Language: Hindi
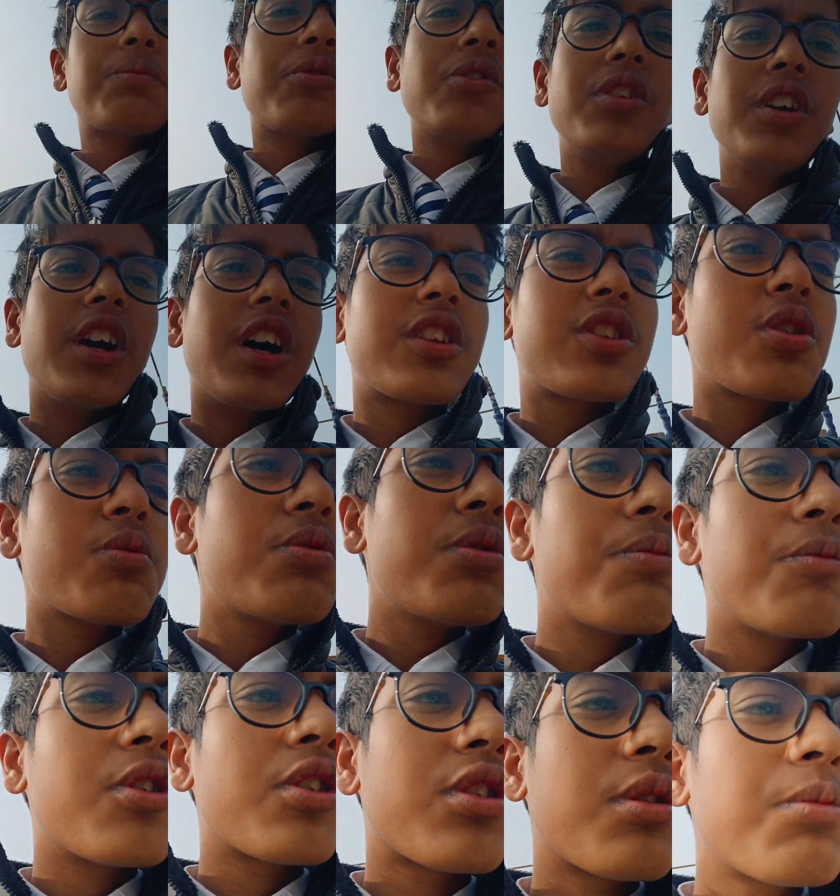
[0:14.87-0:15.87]
दिखाता हूँ अभी
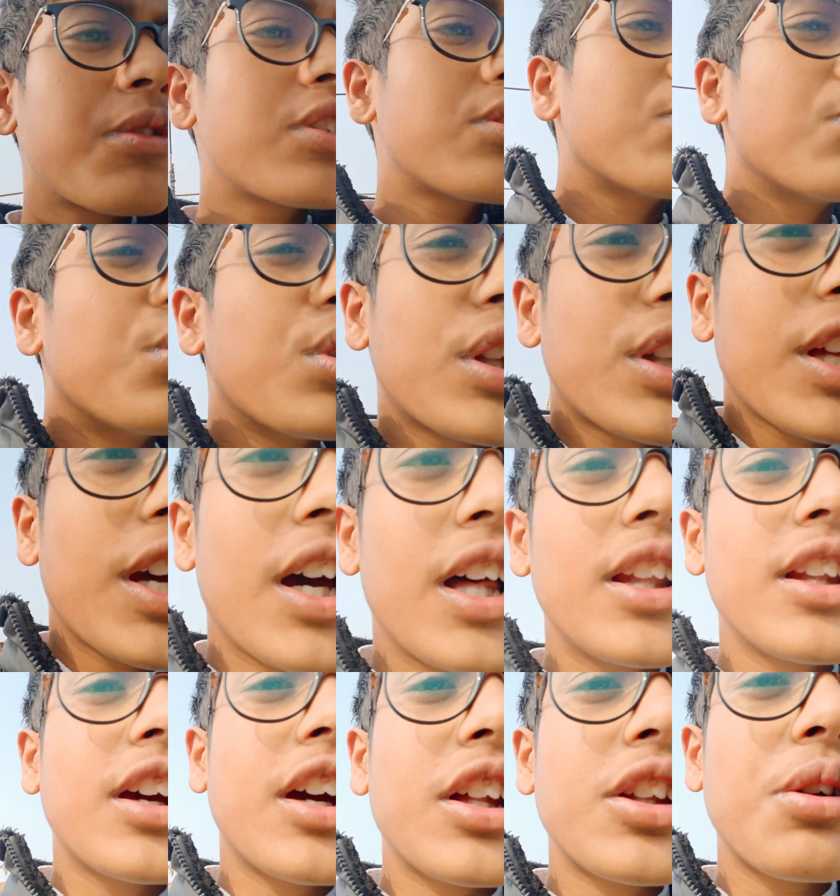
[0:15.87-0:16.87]
मौसम के सूरत हाल
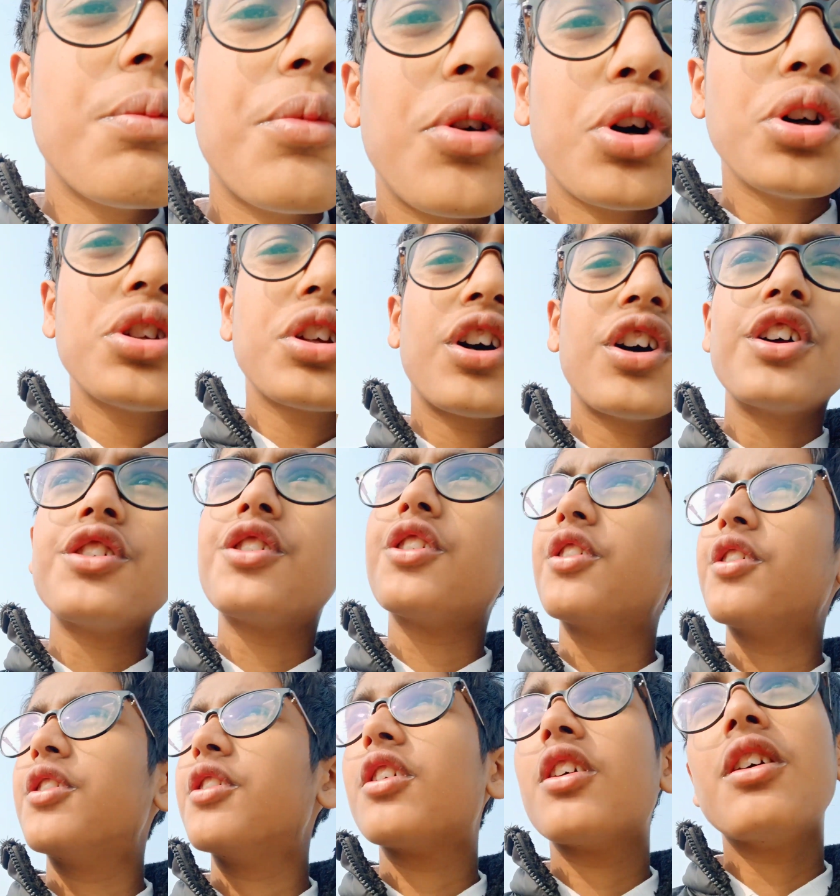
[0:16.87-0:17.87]
दिखाता हूँ बहुत खतर
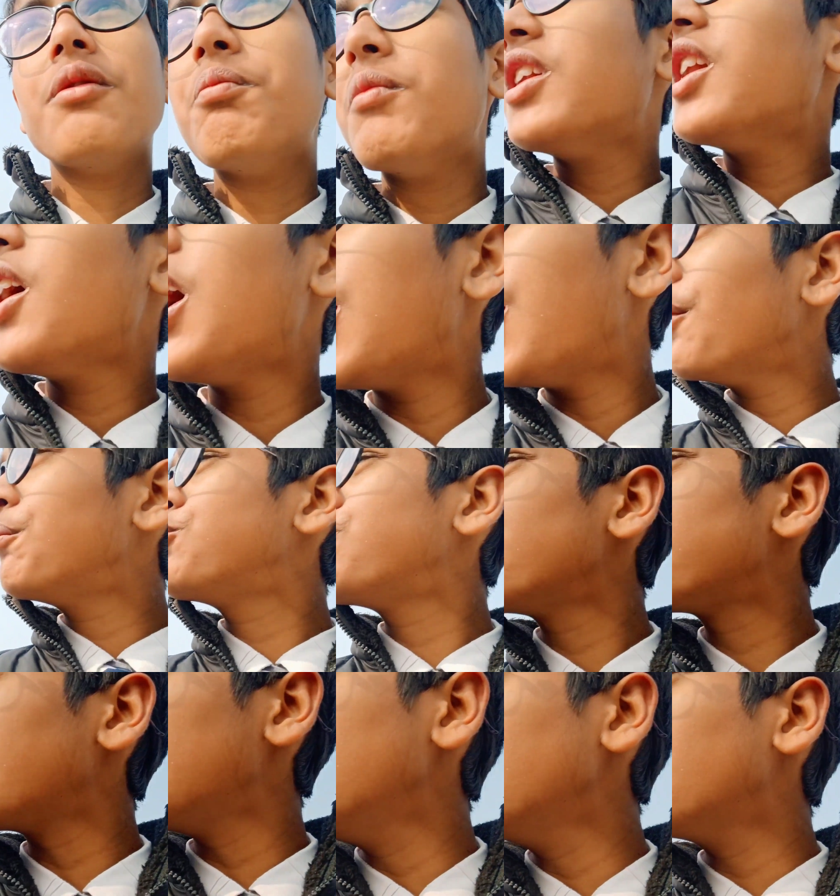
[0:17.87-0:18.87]
मतलब अब तो
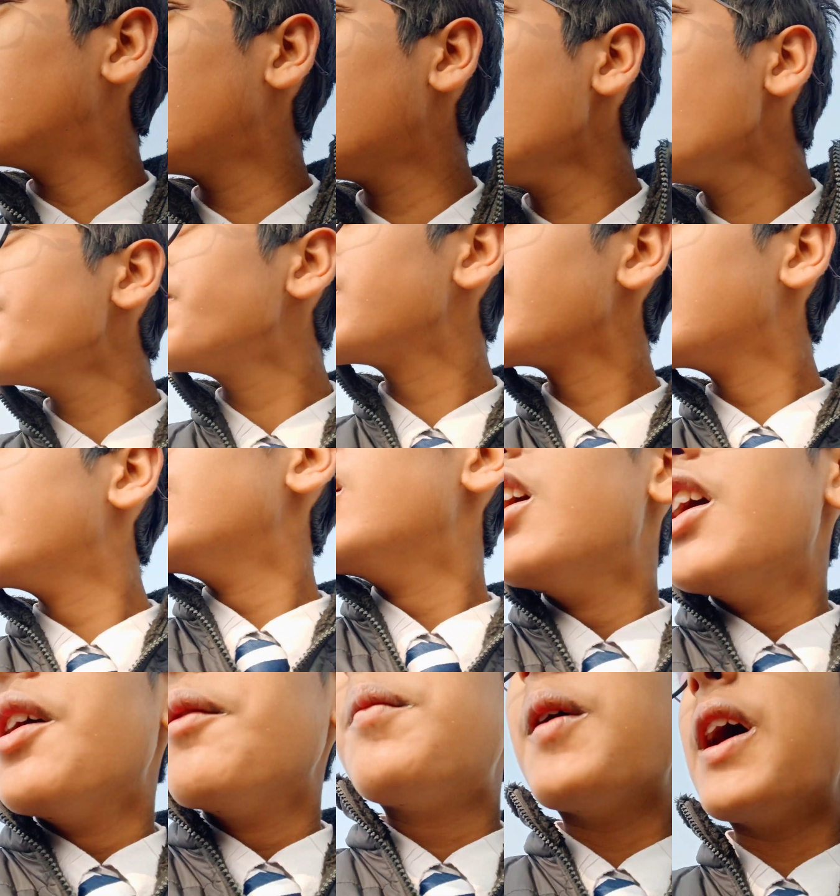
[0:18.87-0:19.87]
सही हो गया
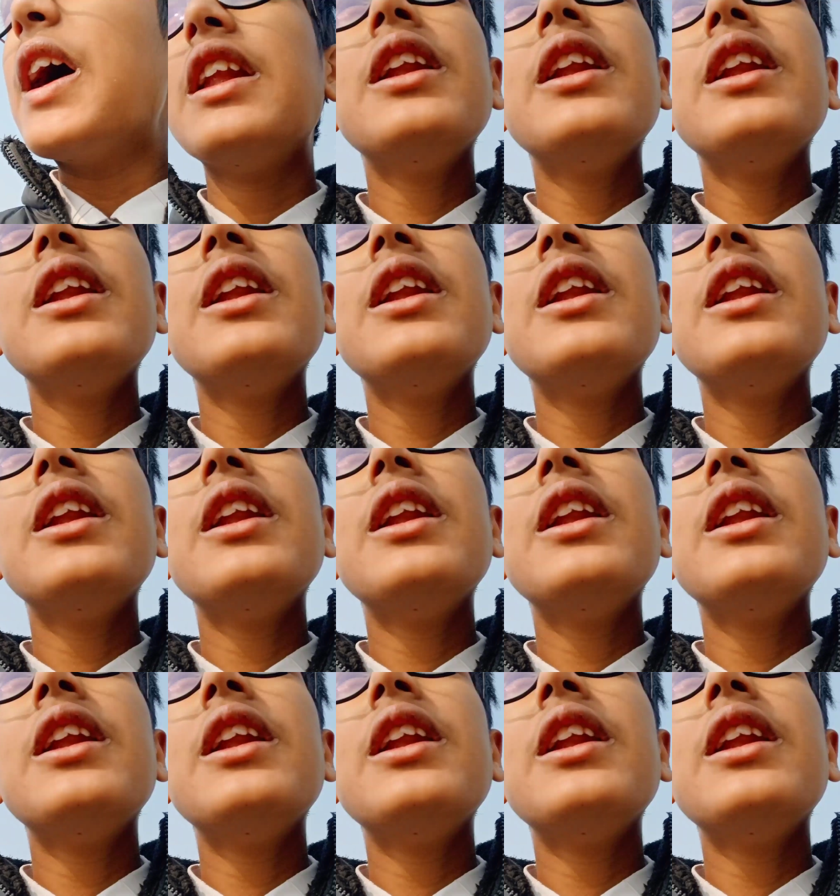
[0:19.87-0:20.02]
पहले